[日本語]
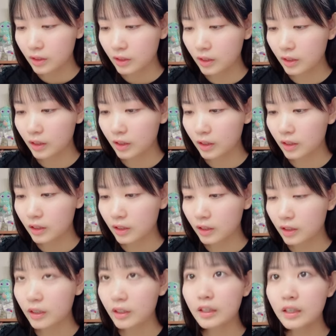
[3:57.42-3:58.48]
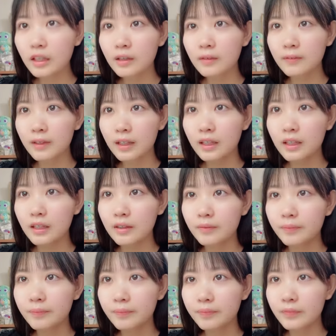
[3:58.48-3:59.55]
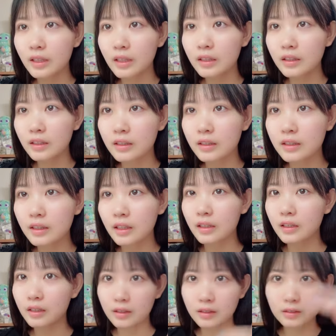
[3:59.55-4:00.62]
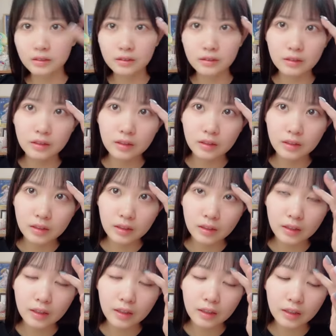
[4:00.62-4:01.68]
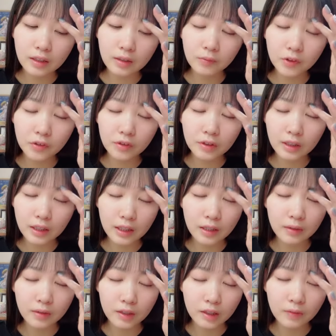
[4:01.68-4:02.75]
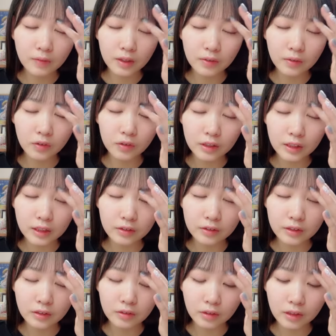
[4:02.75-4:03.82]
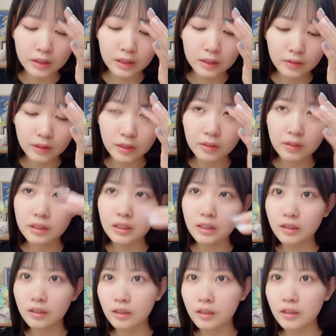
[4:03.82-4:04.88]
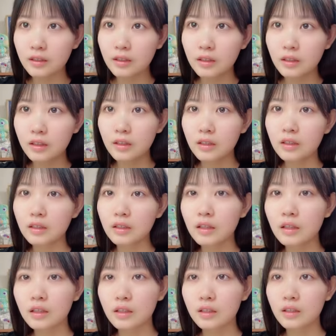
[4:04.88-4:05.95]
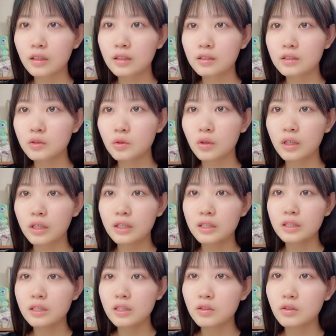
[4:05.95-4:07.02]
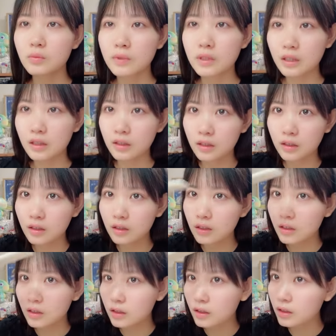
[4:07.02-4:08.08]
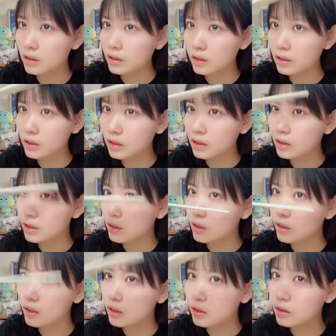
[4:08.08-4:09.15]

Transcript: なんか理科はなんてたかな、A、元 AKB48 さんの柏木由紀さんがなんかで紹介してるみたいな聞いて